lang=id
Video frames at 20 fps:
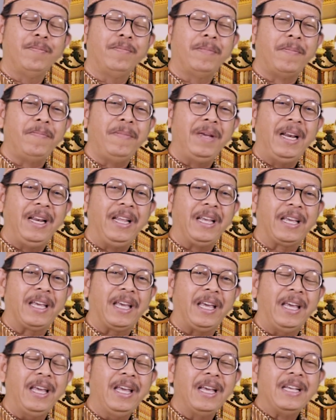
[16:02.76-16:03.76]

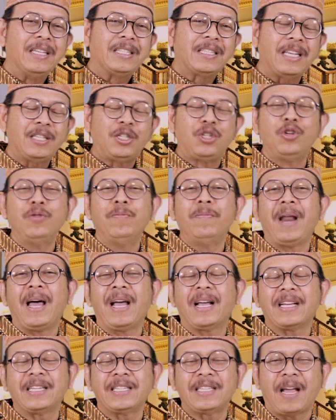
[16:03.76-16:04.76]
memiliki
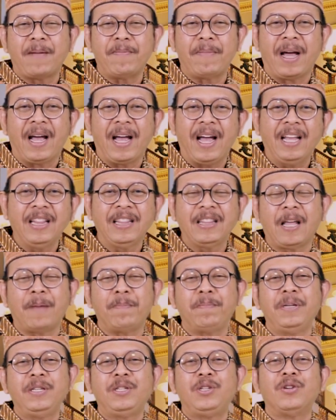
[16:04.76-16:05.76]
sejumlah kesamaan
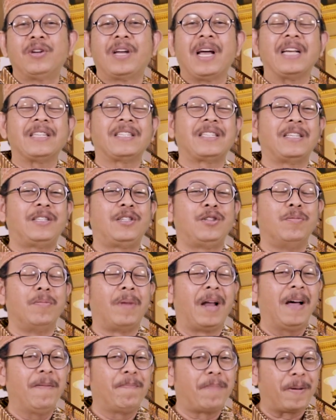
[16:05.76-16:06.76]
tapi juga
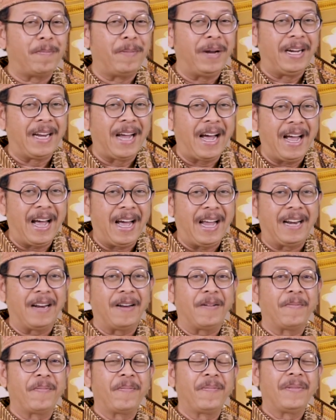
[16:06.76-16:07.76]
sejumlah
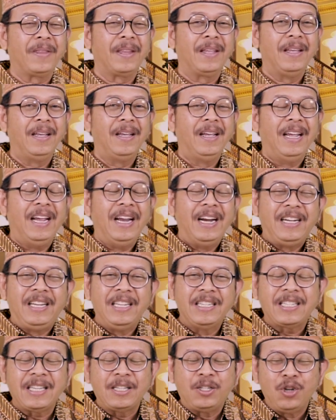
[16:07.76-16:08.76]
perbedaan.
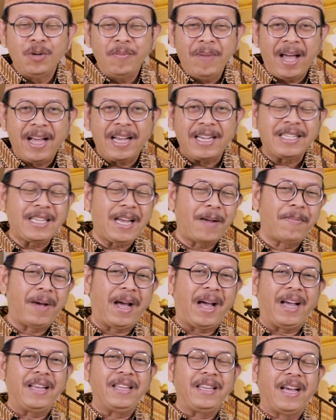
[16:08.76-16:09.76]
Di sejumlah
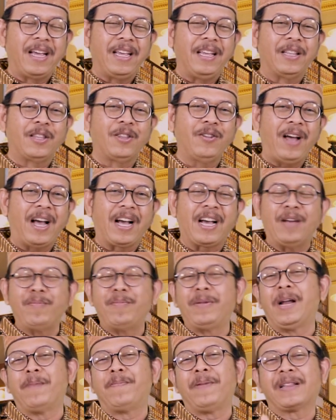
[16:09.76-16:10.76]
kesamaannya itu
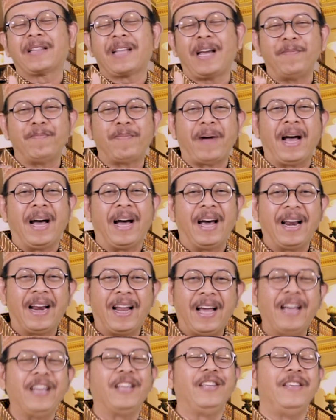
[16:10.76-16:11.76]
akan mendapatkan
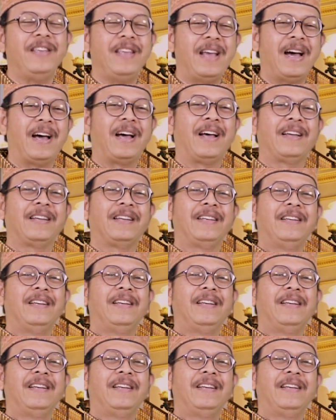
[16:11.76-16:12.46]
pahala, iya,